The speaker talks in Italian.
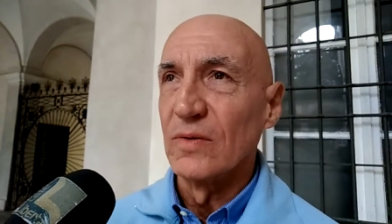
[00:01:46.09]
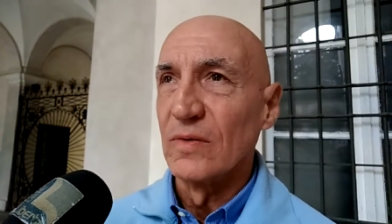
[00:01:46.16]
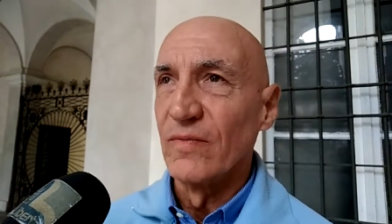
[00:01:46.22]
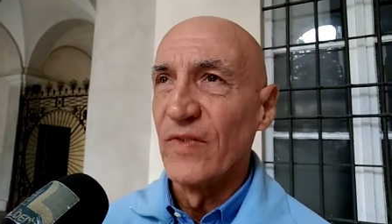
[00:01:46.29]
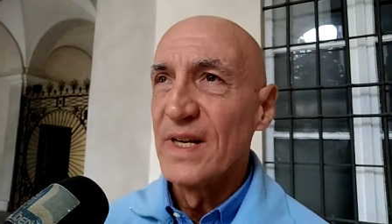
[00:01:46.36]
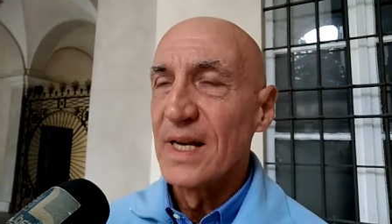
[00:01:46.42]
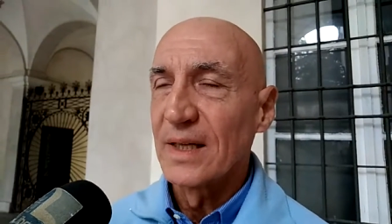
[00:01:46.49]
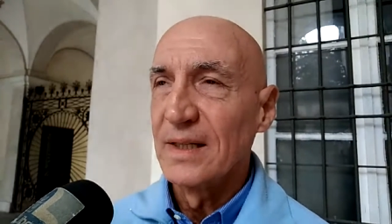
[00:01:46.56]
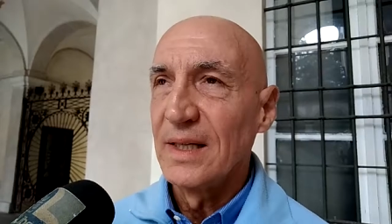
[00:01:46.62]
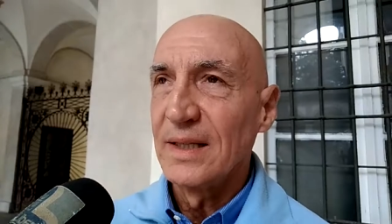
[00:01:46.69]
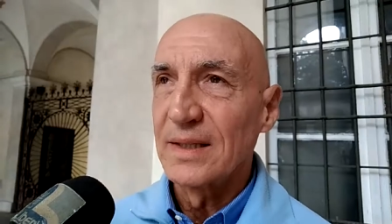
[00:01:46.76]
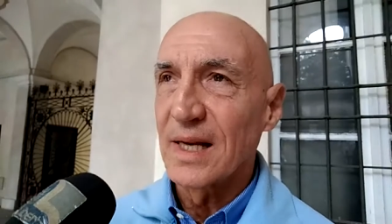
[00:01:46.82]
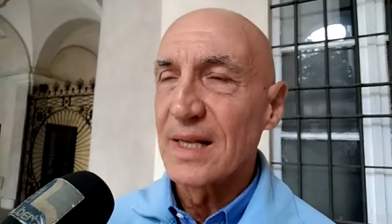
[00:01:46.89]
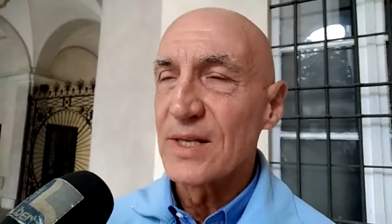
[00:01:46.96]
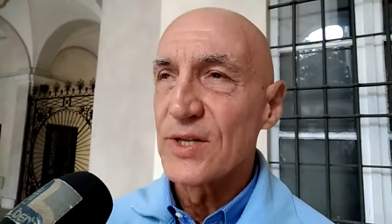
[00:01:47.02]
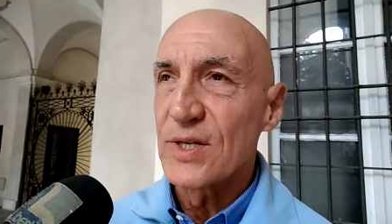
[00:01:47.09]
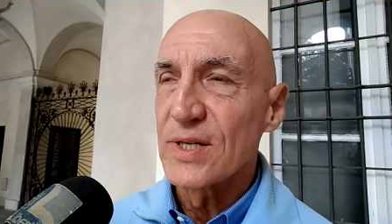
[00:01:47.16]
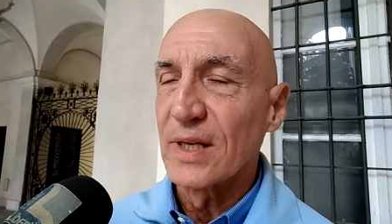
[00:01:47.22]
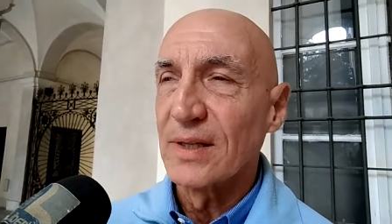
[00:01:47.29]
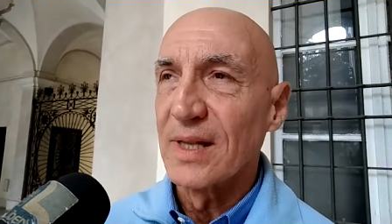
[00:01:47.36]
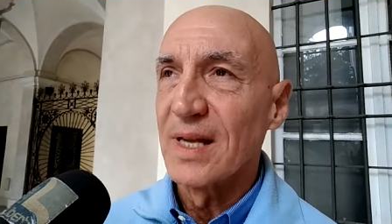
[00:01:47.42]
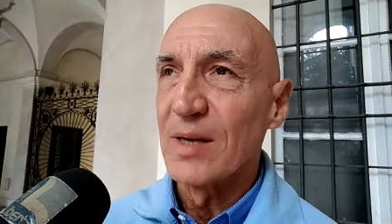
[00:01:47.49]
venerdì 13
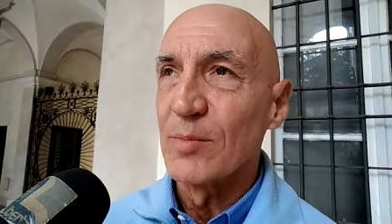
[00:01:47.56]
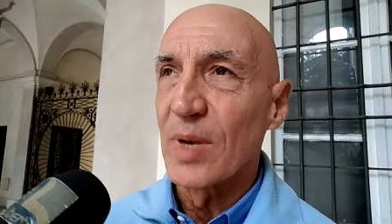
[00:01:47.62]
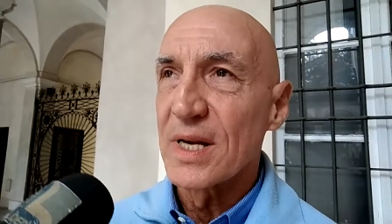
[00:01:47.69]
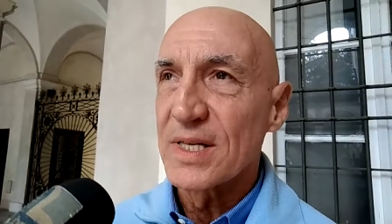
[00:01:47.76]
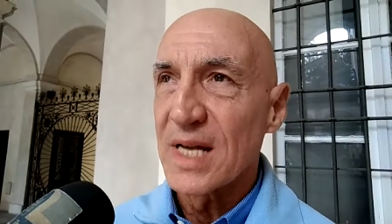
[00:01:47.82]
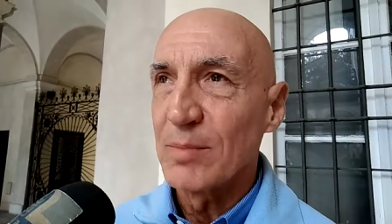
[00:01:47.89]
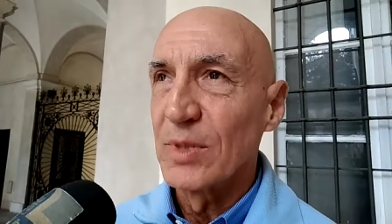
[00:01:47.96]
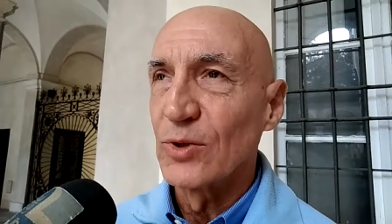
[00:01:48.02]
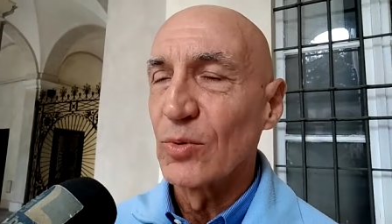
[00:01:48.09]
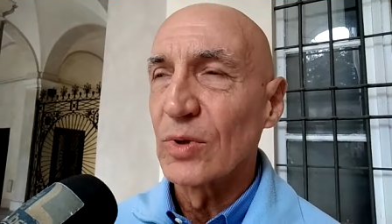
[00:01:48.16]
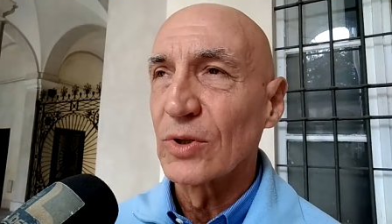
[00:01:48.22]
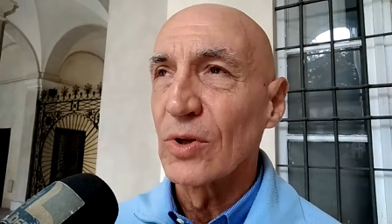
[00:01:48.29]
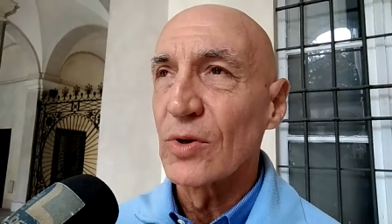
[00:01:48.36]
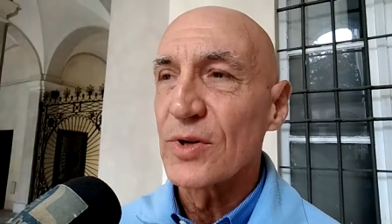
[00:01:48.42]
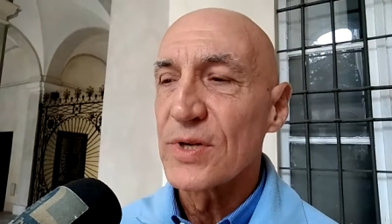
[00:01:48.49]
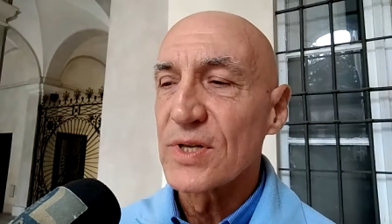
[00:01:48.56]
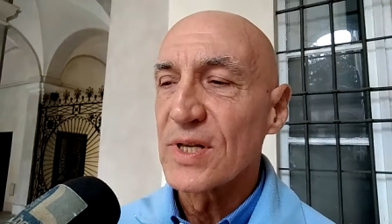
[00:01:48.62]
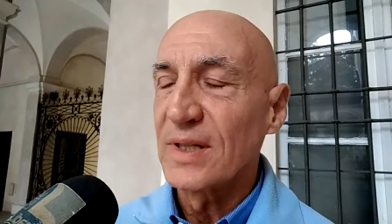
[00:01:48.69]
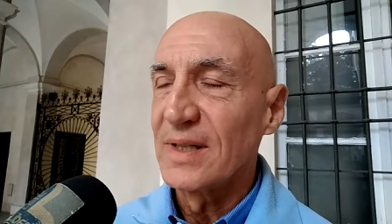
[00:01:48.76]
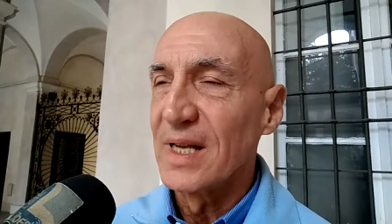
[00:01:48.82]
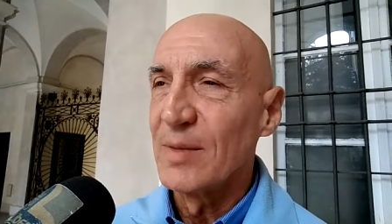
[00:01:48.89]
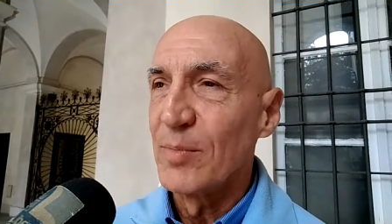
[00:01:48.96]
settembre, sabato 14
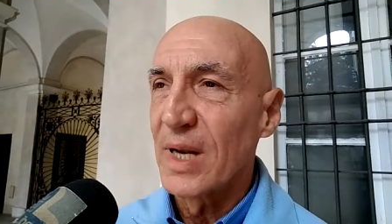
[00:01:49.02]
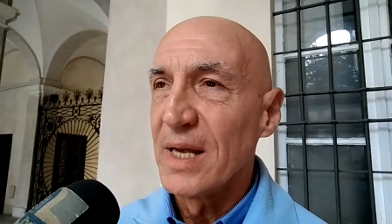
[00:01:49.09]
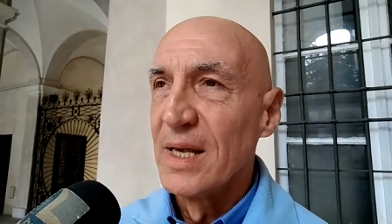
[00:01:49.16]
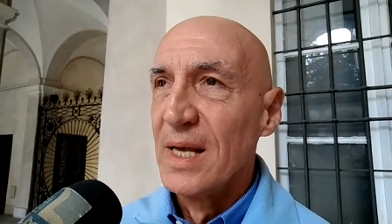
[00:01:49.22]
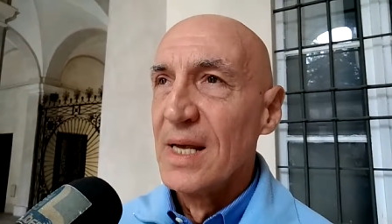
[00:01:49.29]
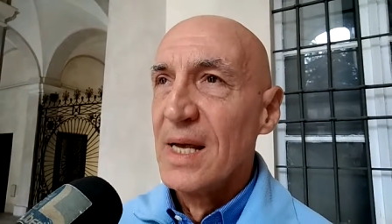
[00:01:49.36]
settembre